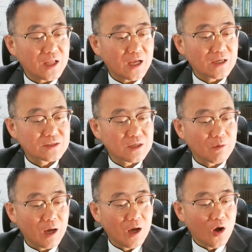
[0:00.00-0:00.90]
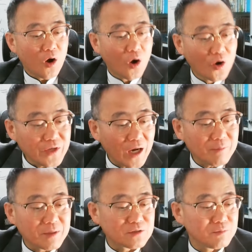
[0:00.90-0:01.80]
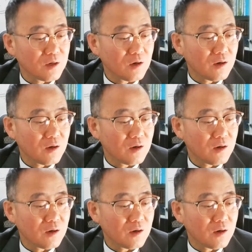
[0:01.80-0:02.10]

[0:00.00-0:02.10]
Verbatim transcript: 택한 자와 언약을 맺으며